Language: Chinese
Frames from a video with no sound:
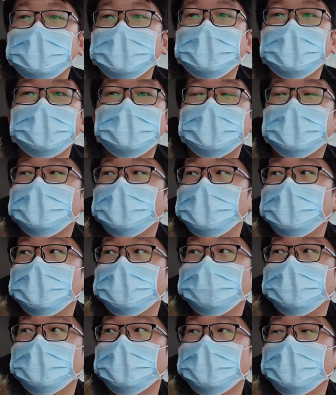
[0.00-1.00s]
是那家店了
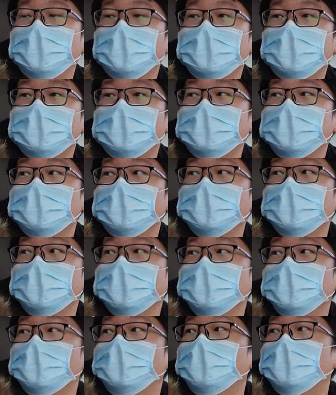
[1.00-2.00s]
不愿意
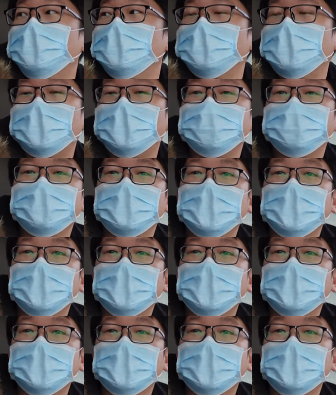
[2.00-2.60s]
优惠嘛。